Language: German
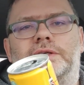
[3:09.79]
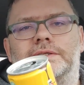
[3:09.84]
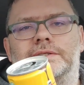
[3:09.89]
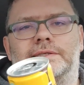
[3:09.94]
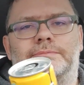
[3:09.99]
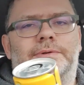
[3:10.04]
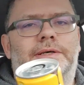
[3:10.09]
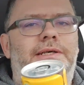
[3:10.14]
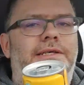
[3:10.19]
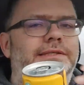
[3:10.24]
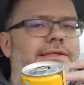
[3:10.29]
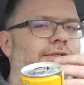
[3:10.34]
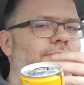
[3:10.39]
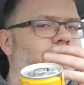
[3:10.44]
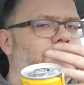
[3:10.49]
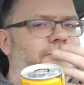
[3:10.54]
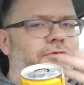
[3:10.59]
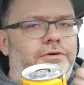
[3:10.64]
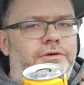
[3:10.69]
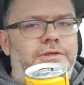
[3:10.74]
Also man hat ja
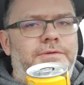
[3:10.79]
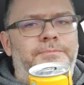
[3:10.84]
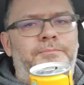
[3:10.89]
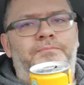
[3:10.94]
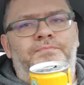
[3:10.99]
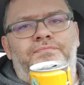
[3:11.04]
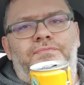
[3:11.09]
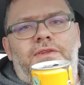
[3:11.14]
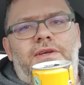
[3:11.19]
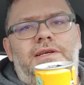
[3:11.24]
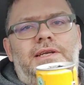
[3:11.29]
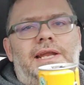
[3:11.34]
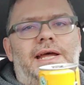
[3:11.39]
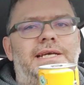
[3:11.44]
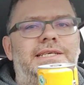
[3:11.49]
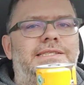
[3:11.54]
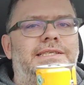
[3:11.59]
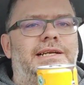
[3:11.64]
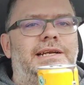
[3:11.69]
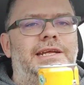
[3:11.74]
sofort einen
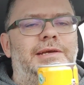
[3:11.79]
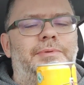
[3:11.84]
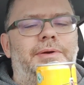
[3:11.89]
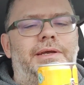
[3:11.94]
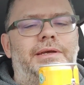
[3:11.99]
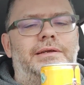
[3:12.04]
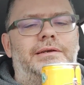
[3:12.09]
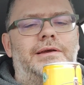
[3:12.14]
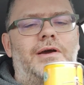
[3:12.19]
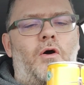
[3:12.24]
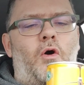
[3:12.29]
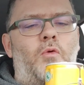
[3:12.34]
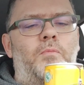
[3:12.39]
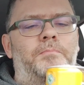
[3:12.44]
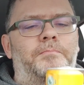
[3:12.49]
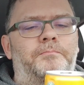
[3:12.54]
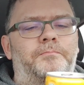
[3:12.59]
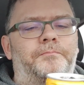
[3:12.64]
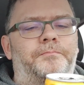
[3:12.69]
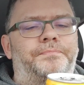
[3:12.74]
leicht klebrigen Gaumen.